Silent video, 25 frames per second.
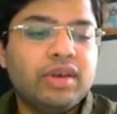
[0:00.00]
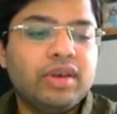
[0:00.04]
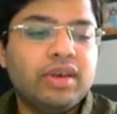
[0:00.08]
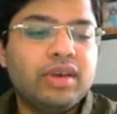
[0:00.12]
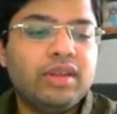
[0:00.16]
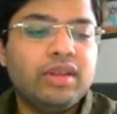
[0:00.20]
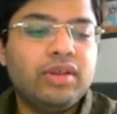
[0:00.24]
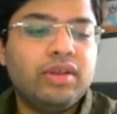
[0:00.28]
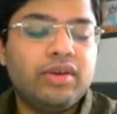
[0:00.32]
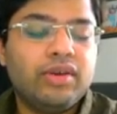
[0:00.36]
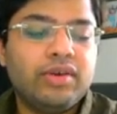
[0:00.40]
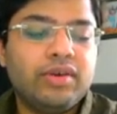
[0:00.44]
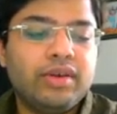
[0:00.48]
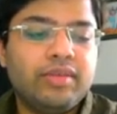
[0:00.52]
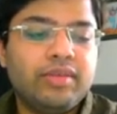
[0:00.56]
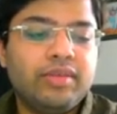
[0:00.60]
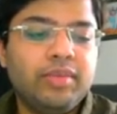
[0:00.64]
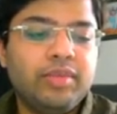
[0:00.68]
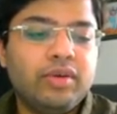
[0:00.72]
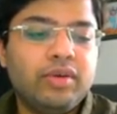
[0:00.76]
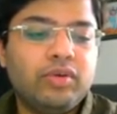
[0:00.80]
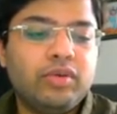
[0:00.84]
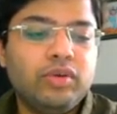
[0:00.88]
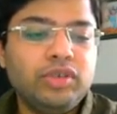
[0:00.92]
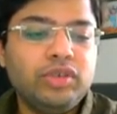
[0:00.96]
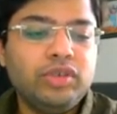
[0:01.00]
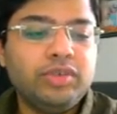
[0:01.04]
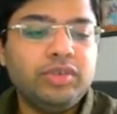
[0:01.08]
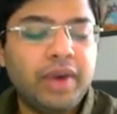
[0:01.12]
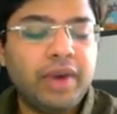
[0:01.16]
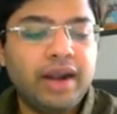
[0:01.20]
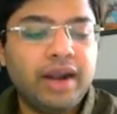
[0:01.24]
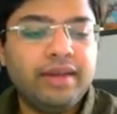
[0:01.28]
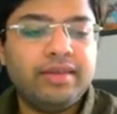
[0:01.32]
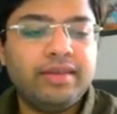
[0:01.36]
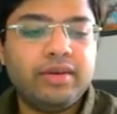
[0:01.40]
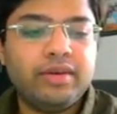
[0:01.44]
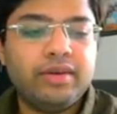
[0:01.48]
कि दोनों केस में कुछ
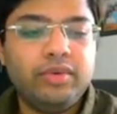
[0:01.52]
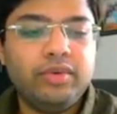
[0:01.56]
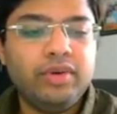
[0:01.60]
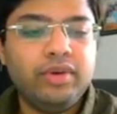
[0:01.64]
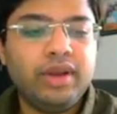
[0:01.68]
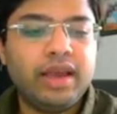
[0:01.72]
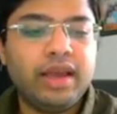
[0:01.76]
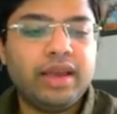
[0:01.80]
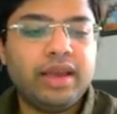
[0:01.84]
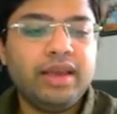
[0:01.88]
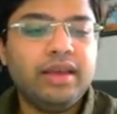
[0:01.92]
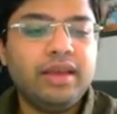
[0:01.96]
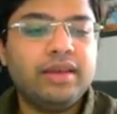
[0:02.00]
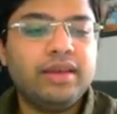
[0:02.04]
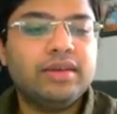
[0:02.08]
पार्ट ज़रूर है